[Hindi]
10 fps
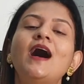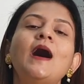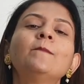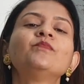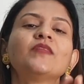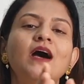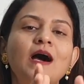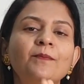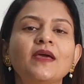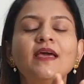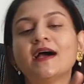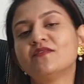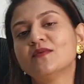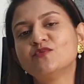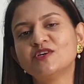आप आपकी
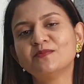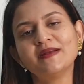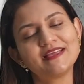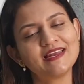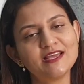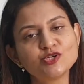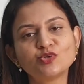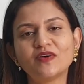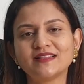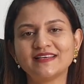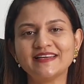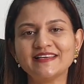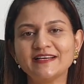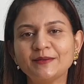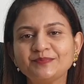आईवीएफ ट्रीटमेंट के लिए शुरुआत
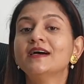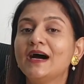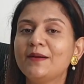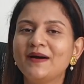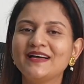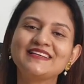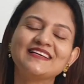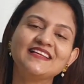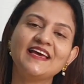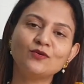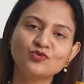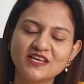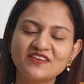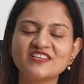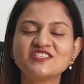करिएगा अब बात करते हैं कुछ
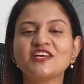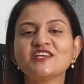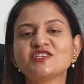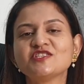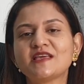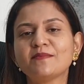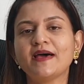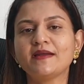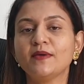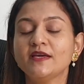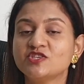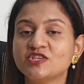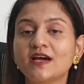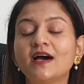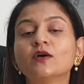इन्वेस्टिगेशंस के बारे में
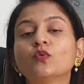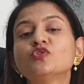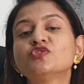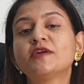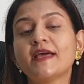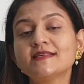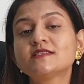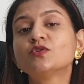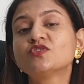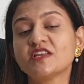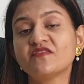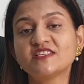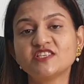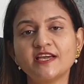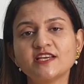जी हाँ कुछ टेस्ट कुछ
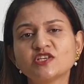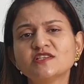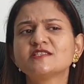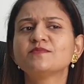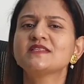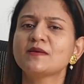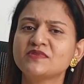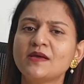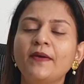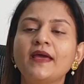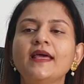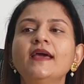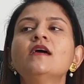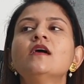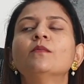इन्वेस्टिगेशन जिसमें सबसे पहले
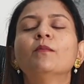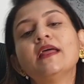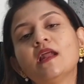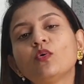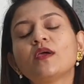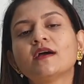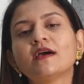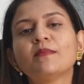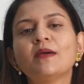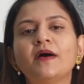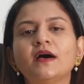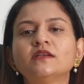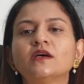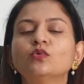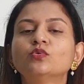महिलाओं की अगर मैं बात
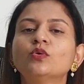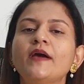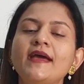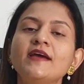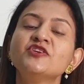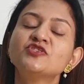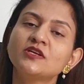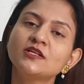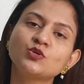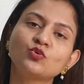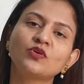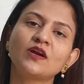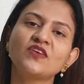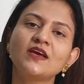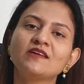करूँ तो एक इंटरनल
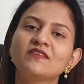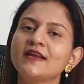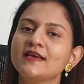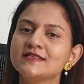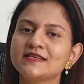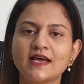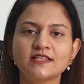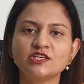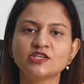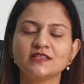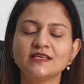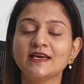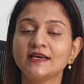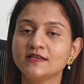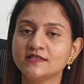सोनोग्राफी करवाने की सलाह दी जाती
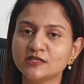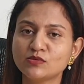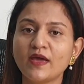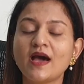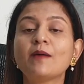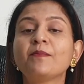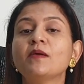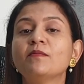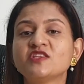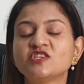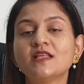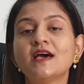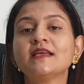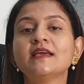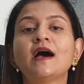है जिसमें आपकी
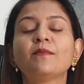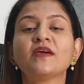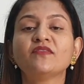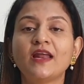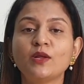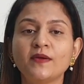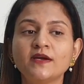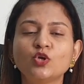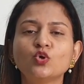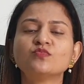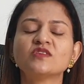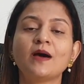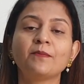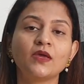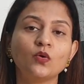बच्चेदानी आपके फैलोपियन ट्यूब्स
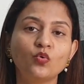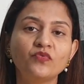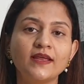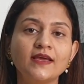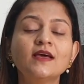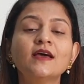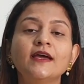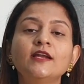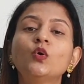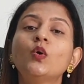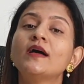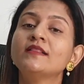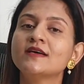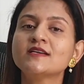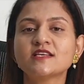आपकी ओवरी इनको
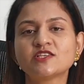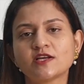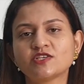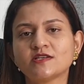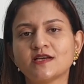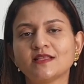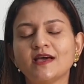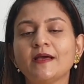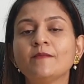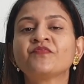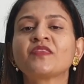अंदर से जांचा जाता है